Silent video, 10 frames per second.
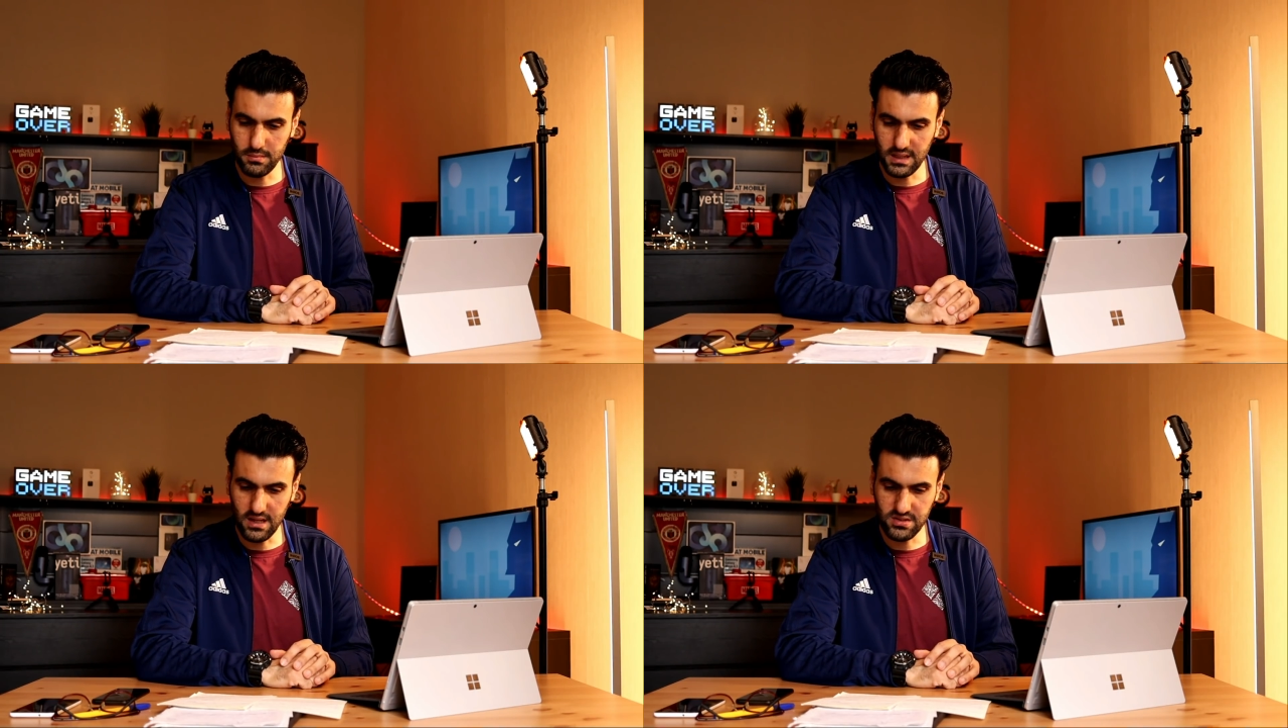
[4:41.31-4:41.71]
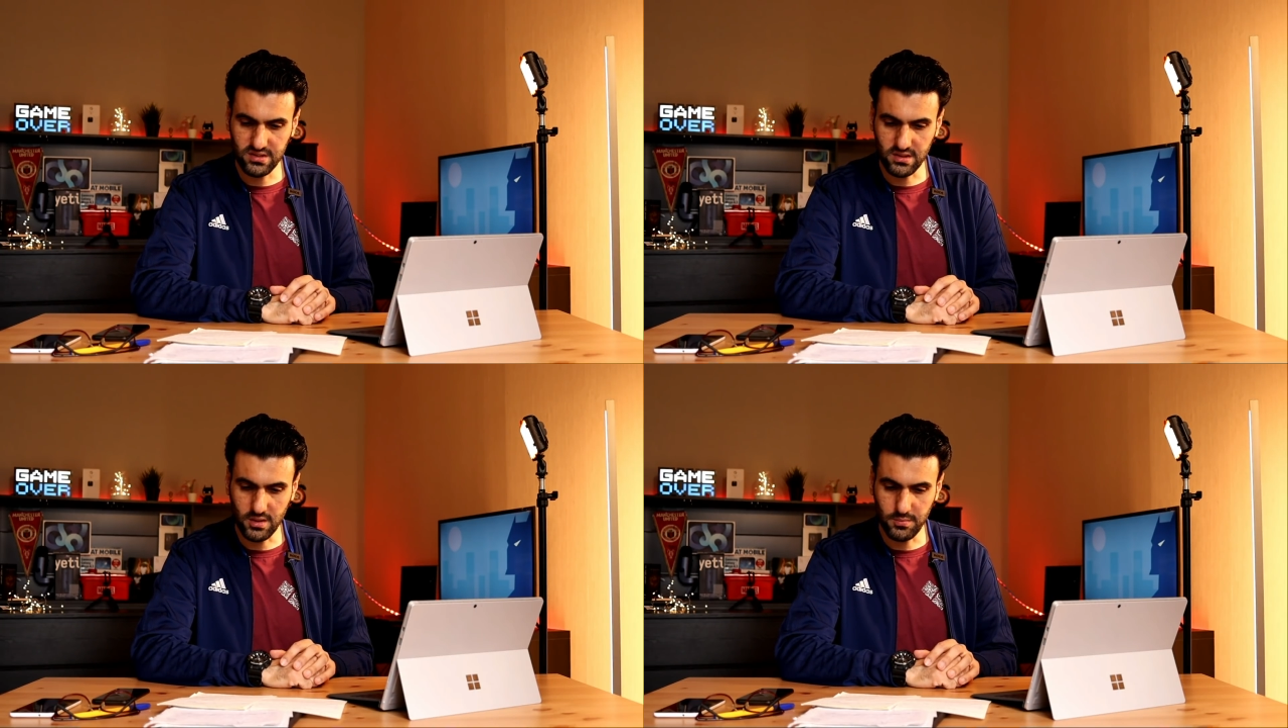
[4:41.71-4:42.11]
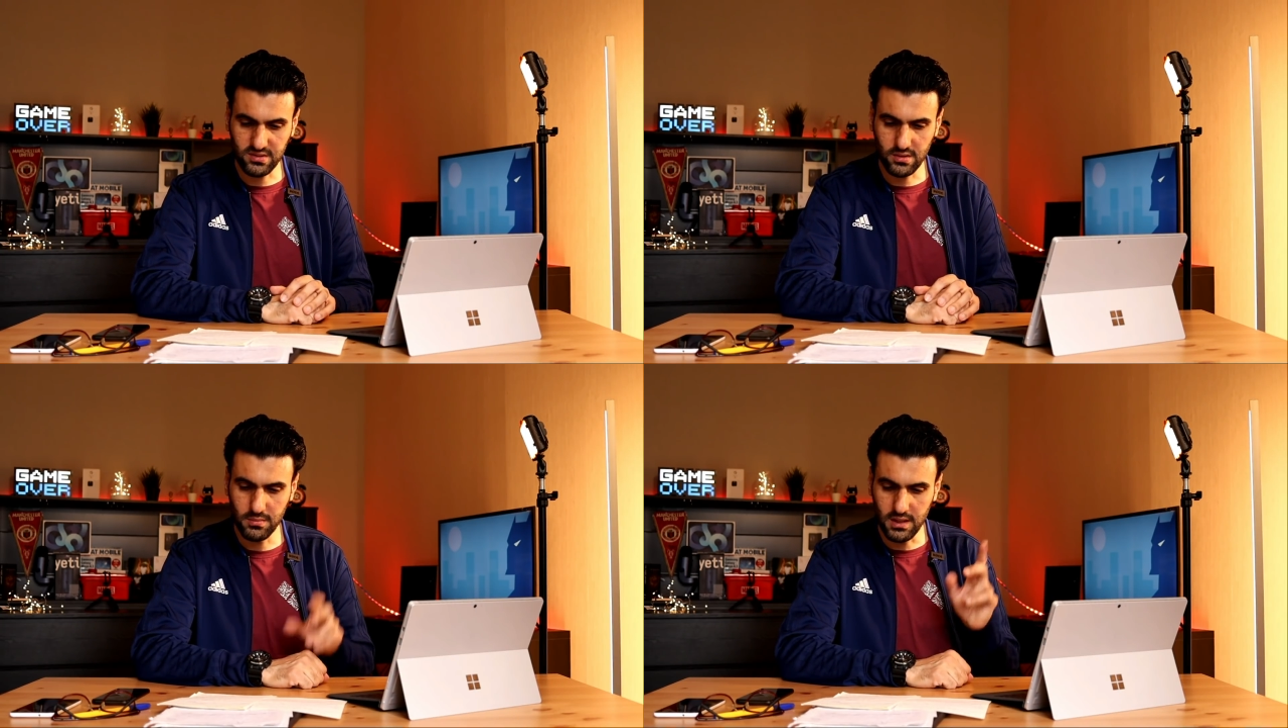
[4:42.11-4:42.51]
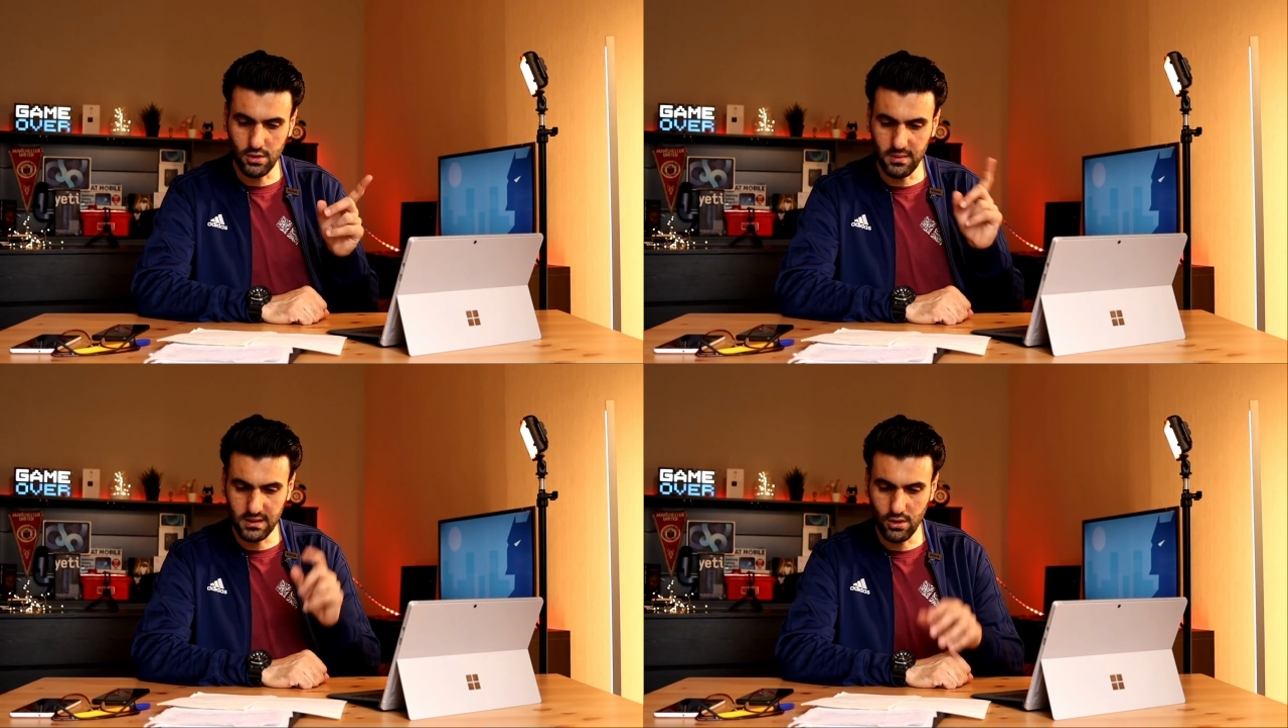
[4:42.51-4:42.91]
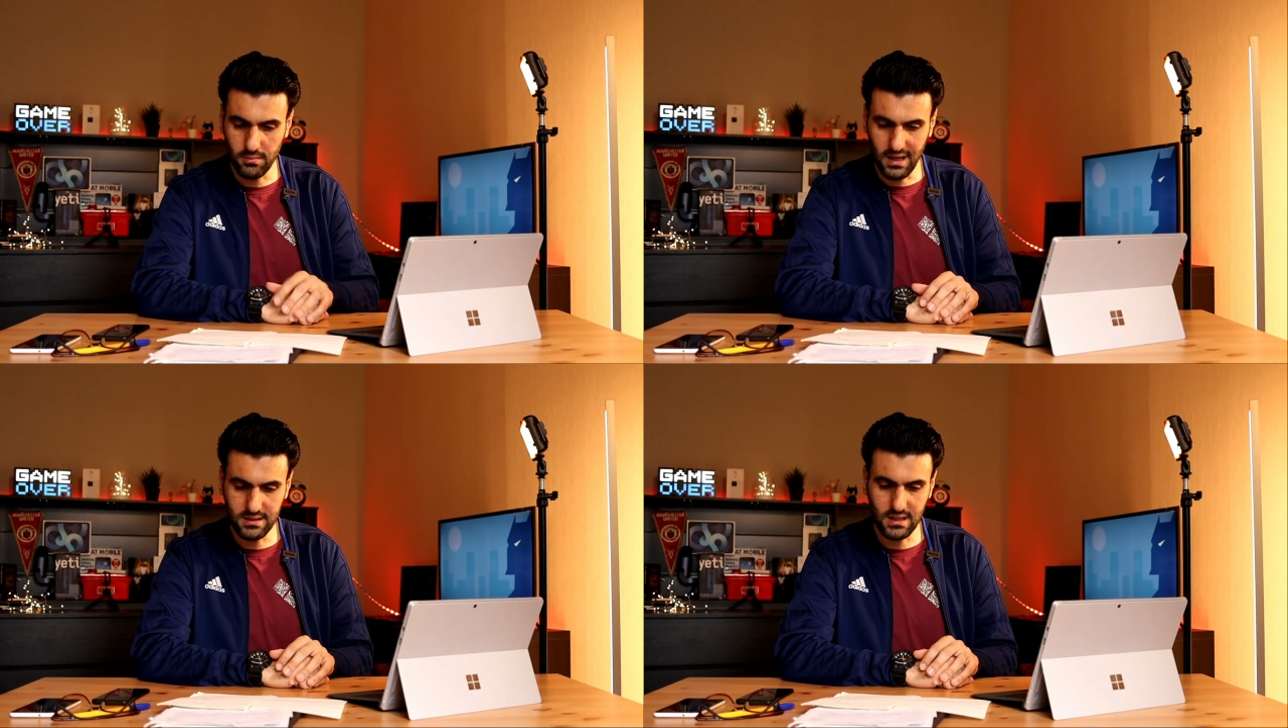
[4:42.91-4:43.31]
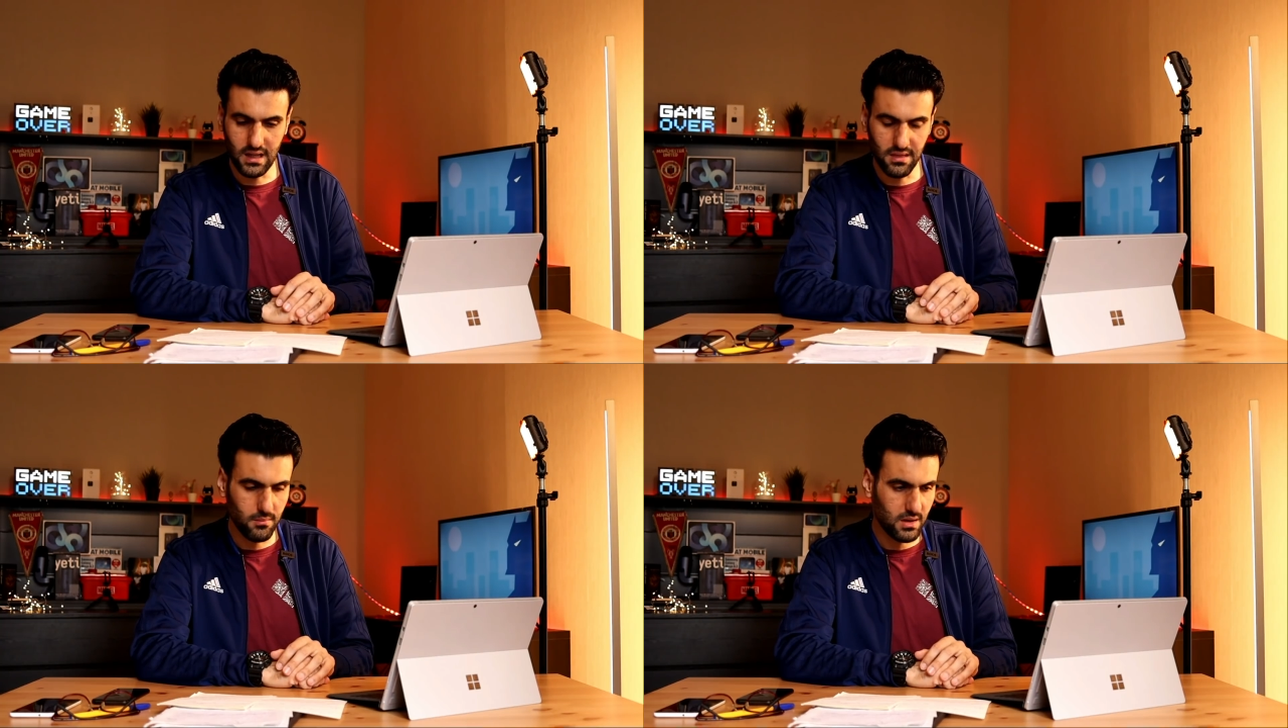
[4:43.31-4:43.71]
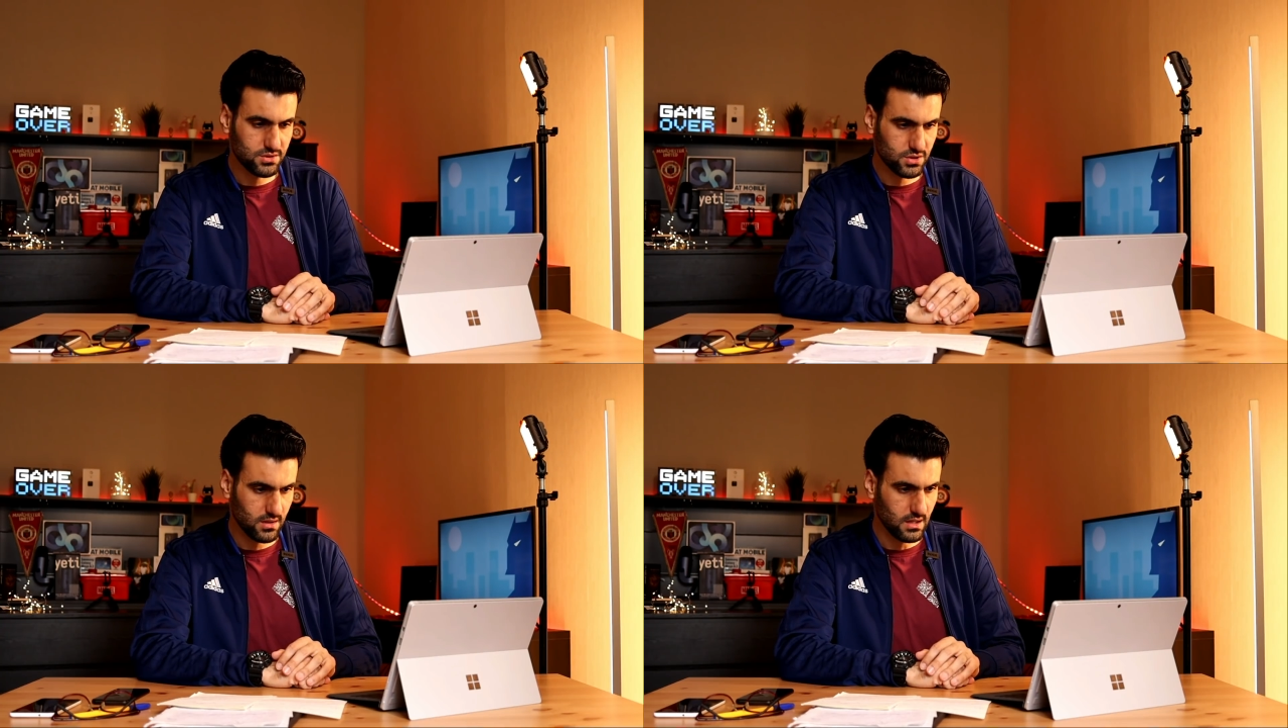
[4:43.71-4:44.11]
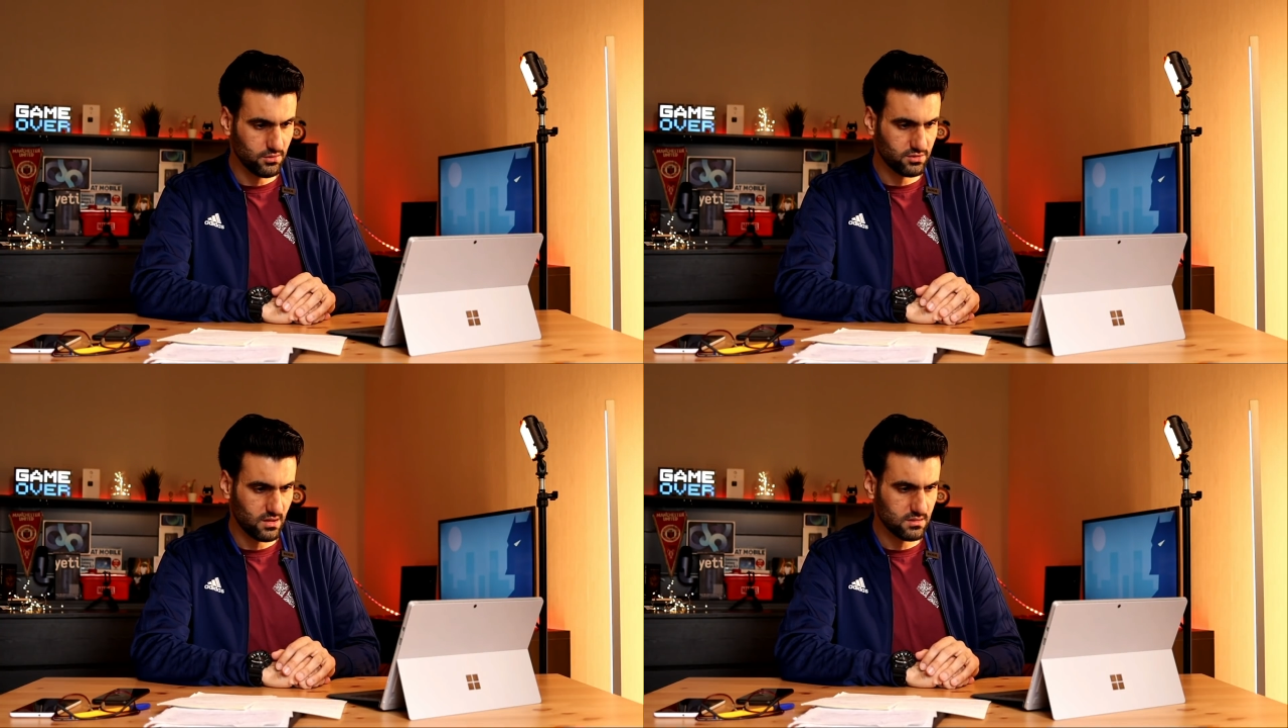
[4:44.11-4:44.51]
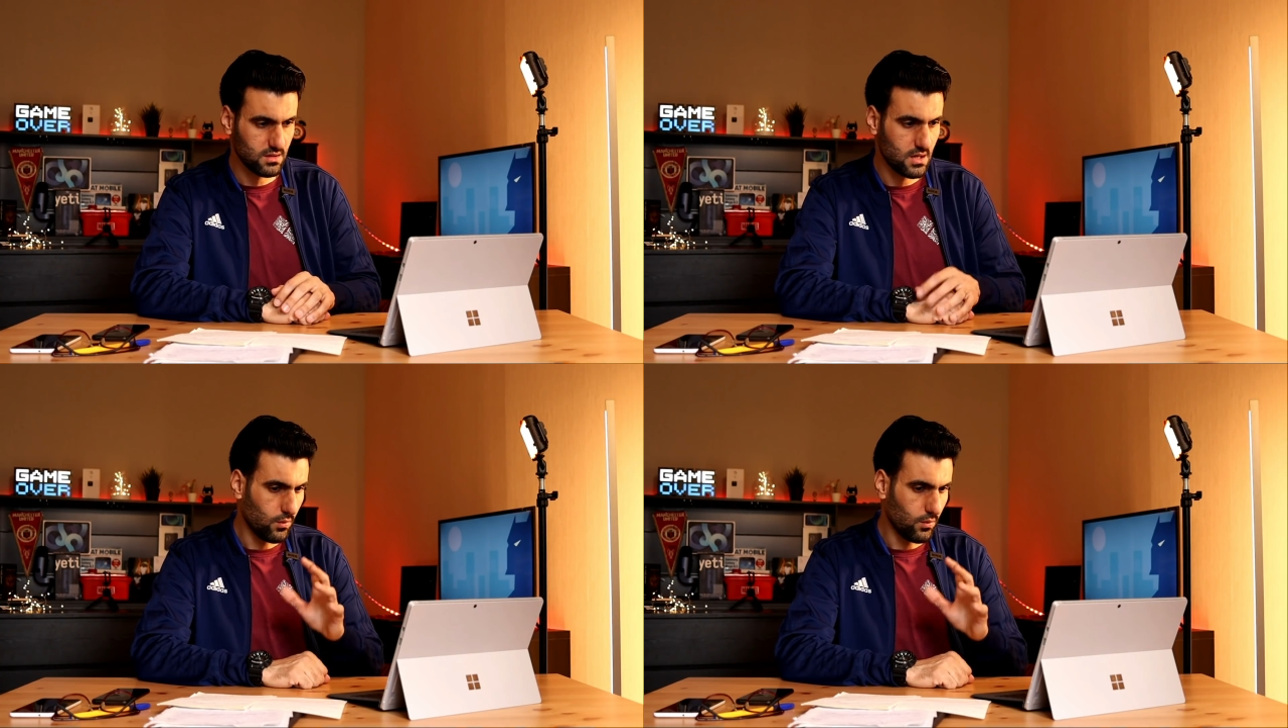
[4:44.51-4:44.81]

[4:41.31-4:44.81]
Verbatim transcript: بأجهزة البكسل برغم أنه ما عندها لا ضمان شرق أوسط